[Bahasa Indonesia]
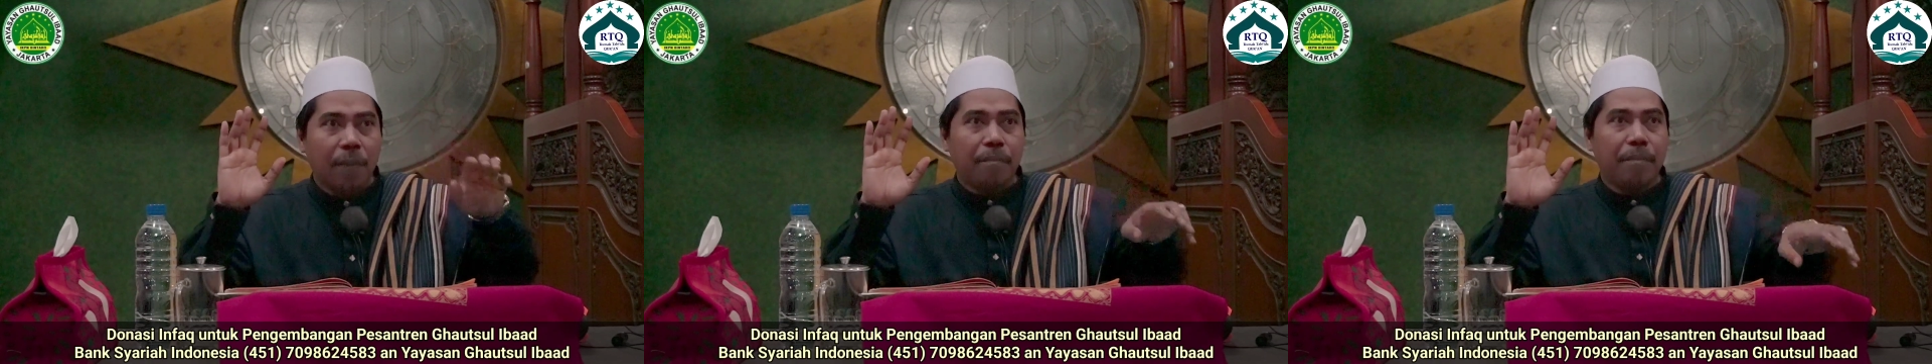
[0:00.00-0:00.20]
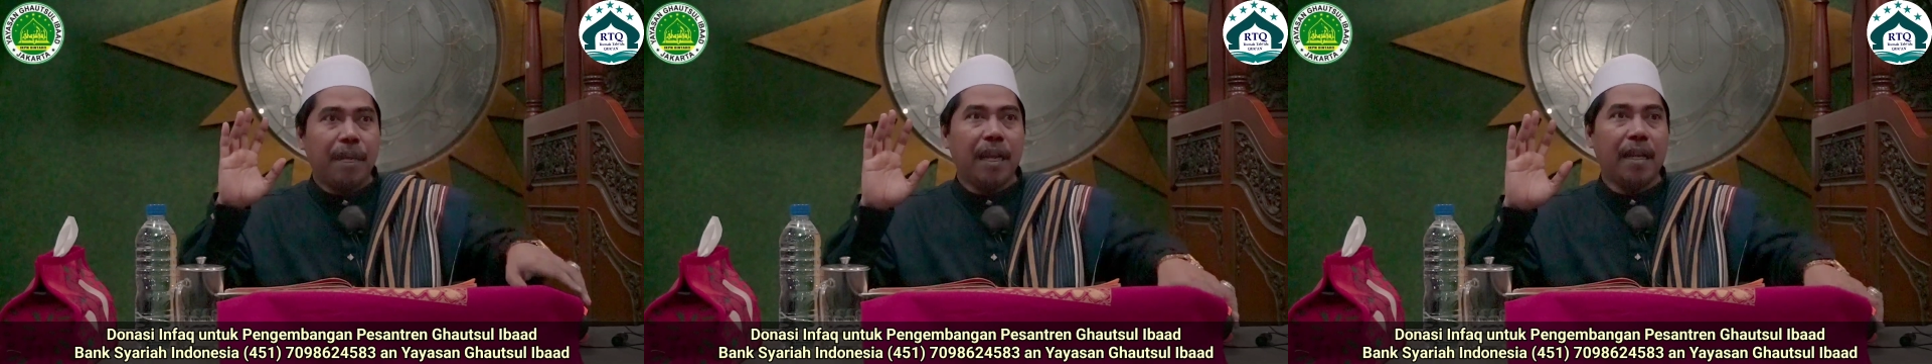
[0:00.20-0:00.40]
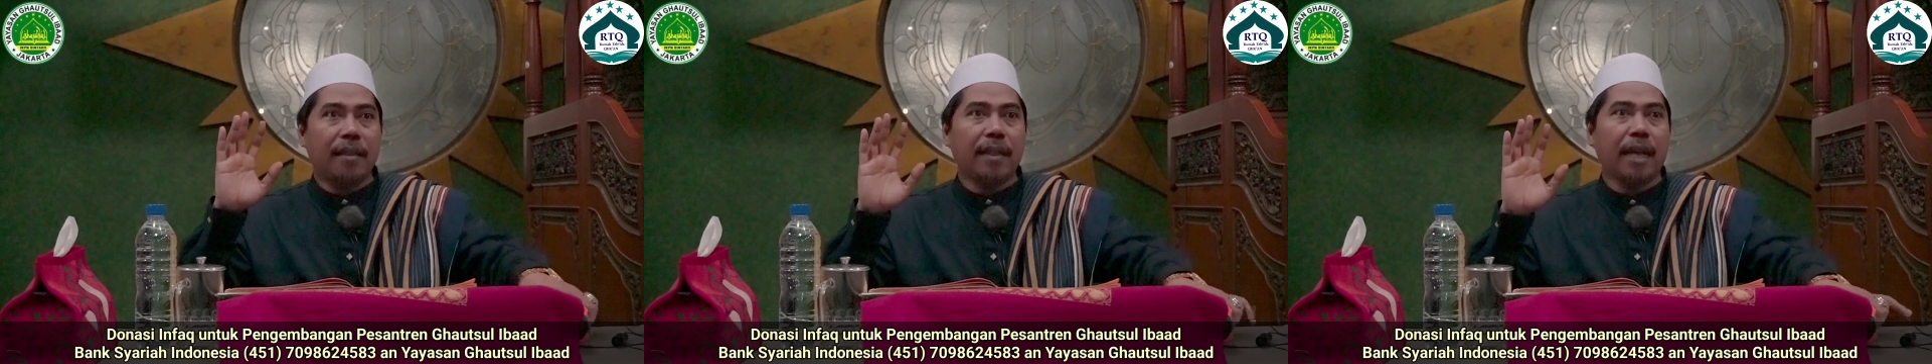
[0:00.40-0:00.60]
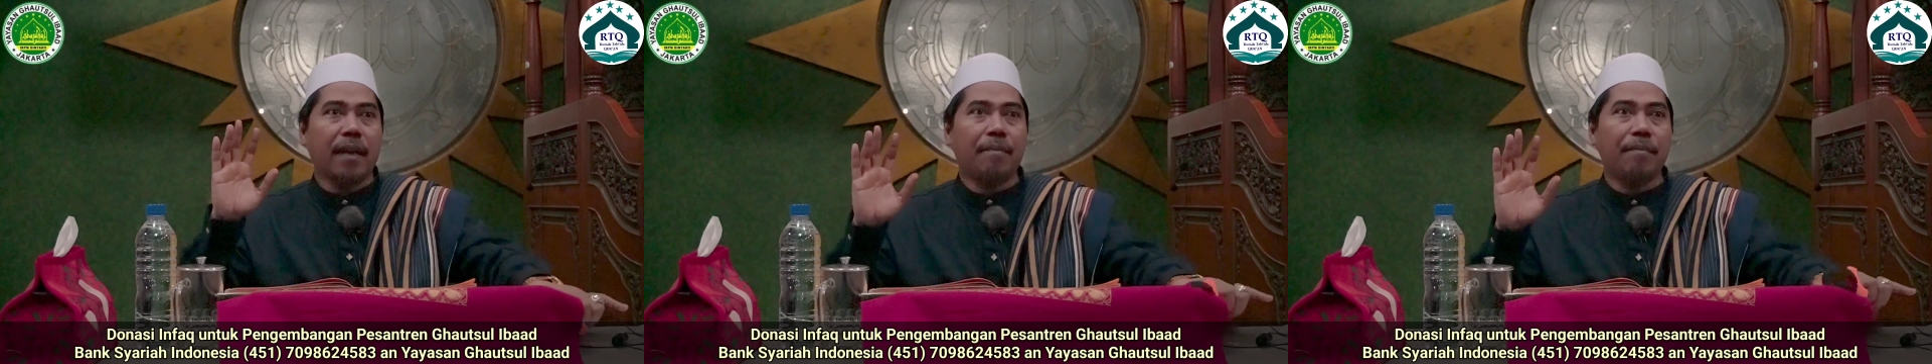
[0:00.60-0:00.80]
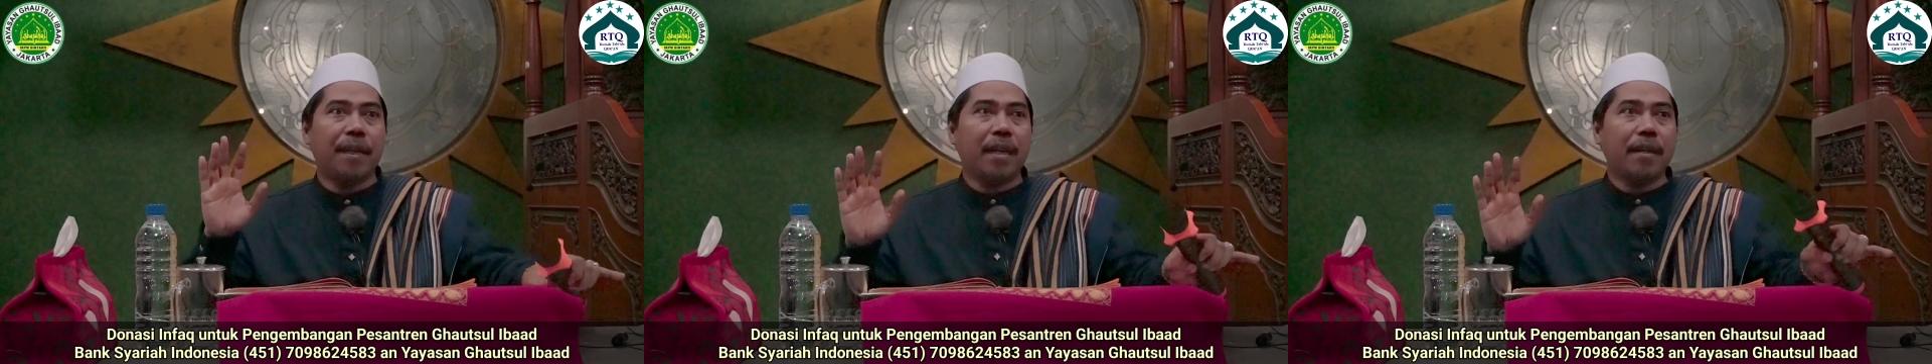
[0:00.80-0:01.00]
Bila
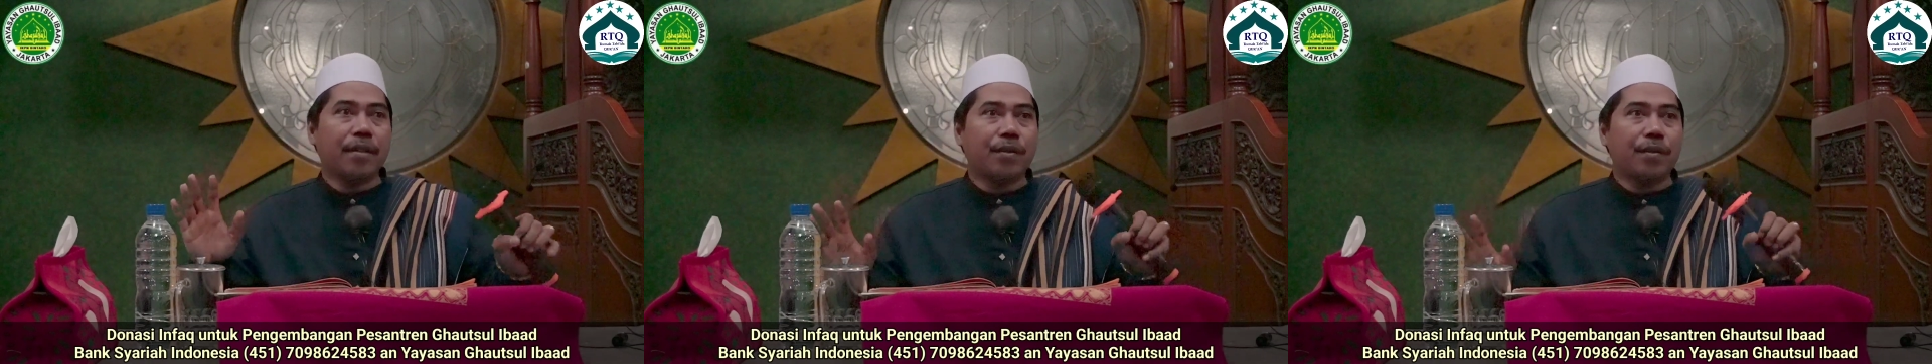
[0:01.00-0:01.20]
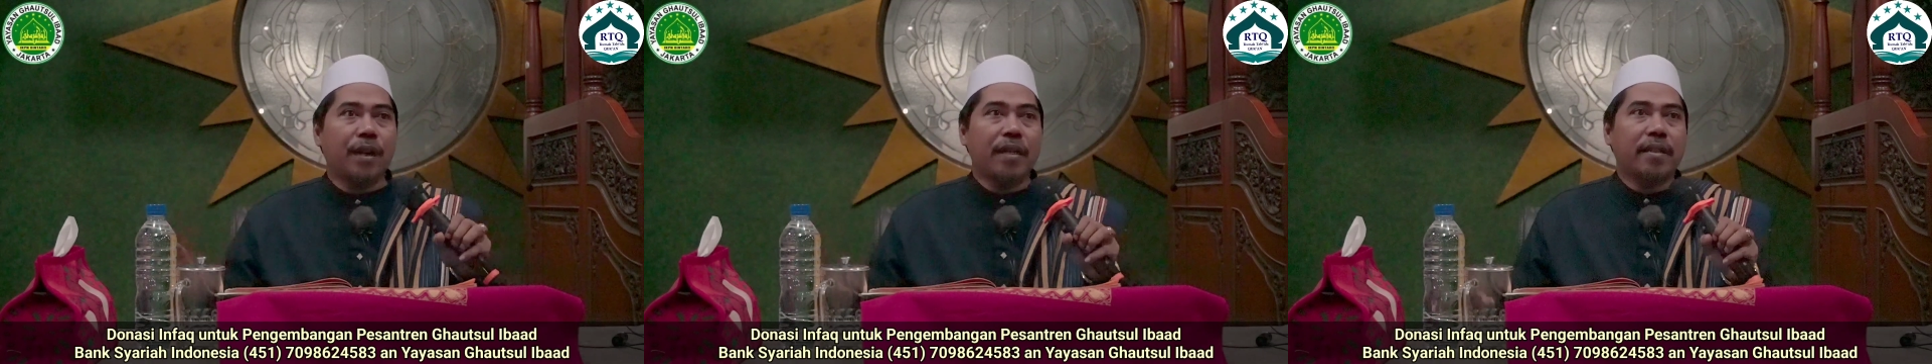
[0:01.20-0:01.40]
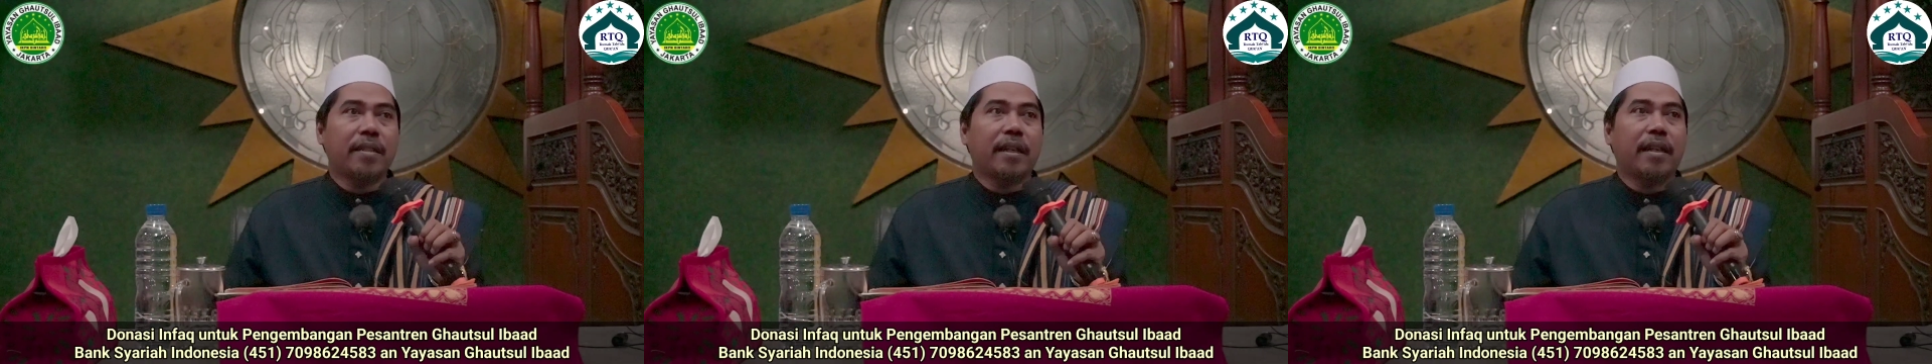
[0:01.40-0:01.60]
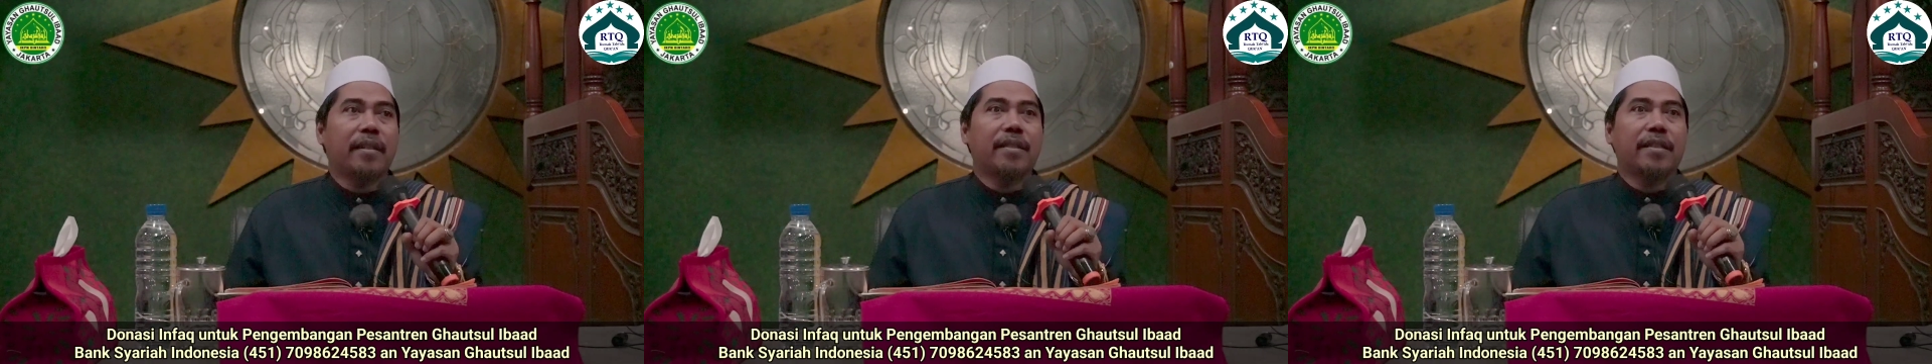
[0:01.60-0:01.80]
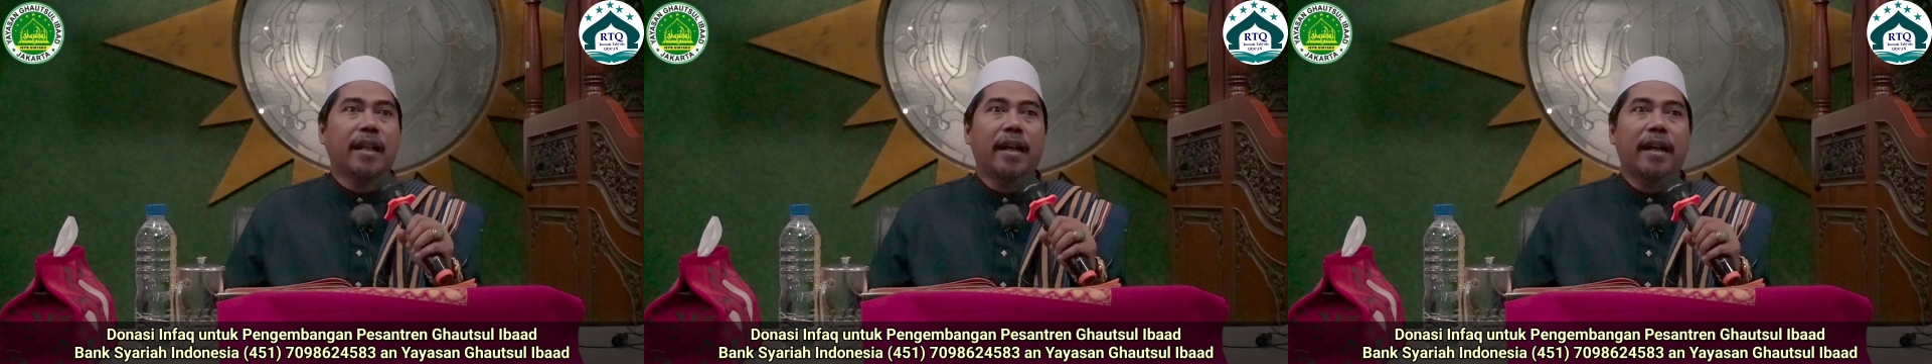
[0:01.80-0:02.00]
takbir sudah
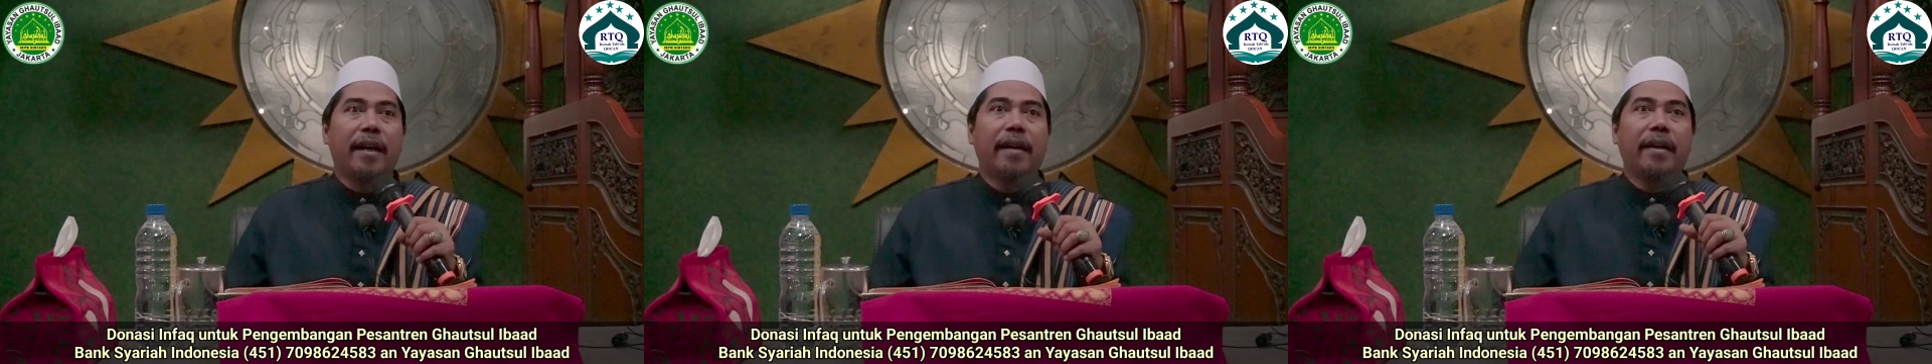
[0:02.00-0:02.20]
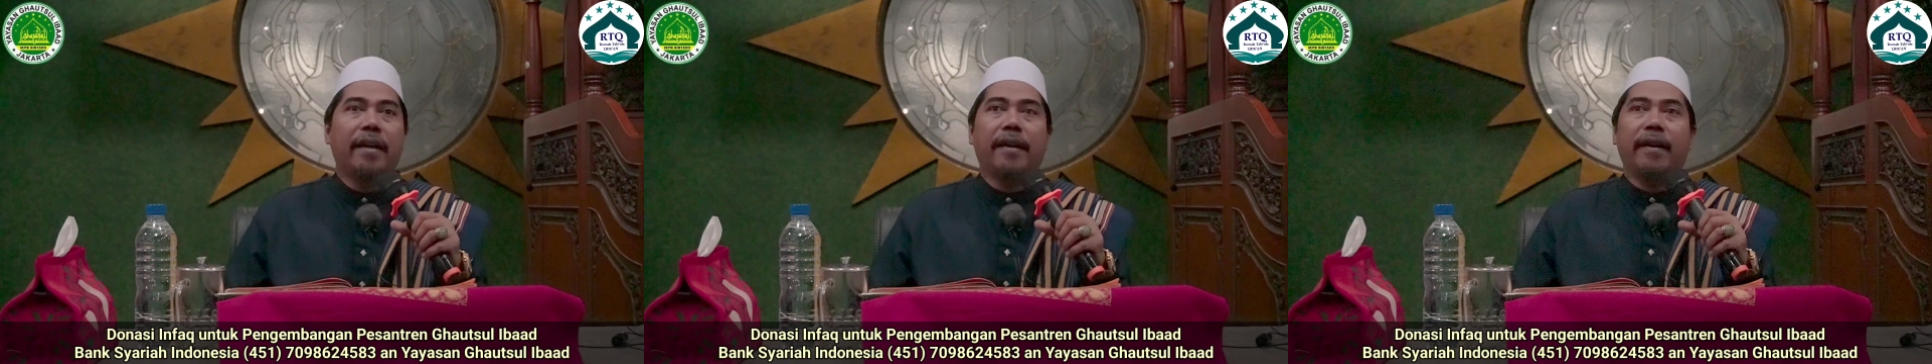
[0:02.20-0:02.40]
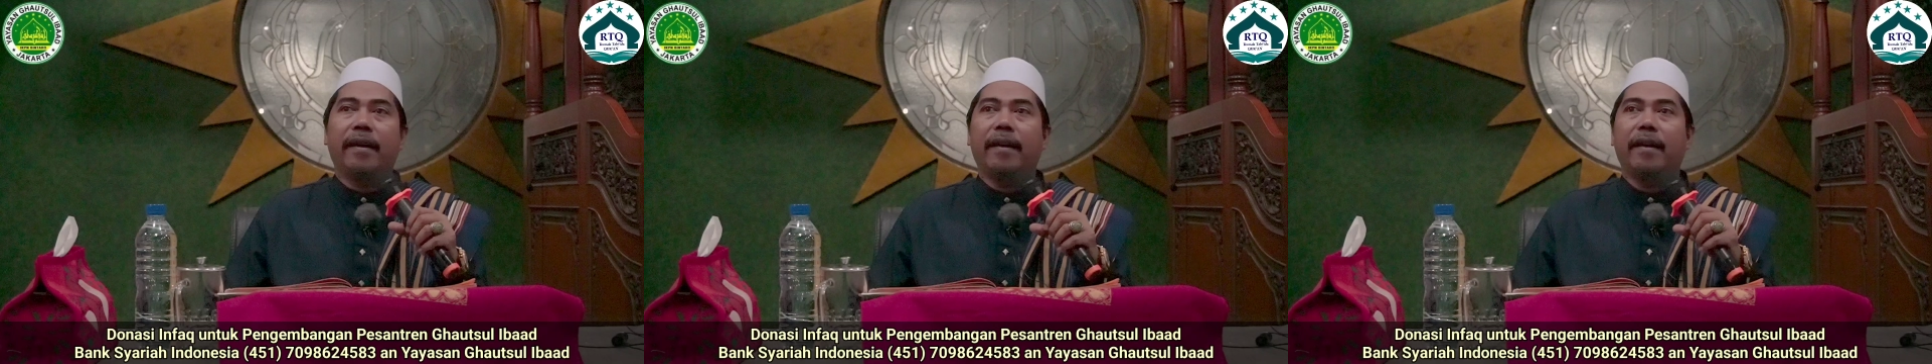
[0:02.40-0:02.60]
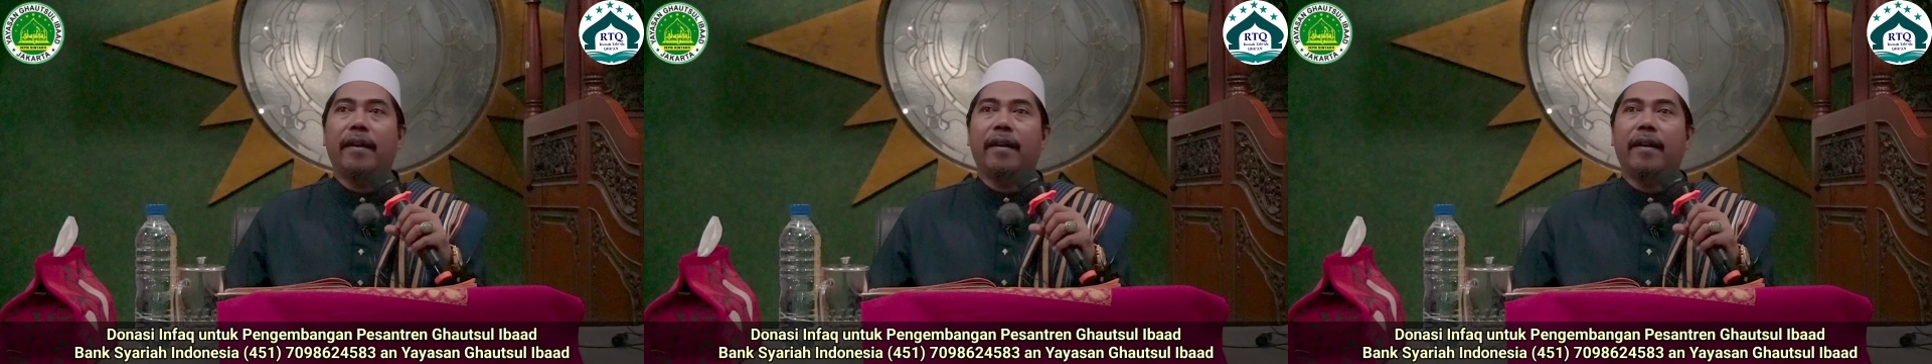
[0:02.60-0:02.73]
selesai,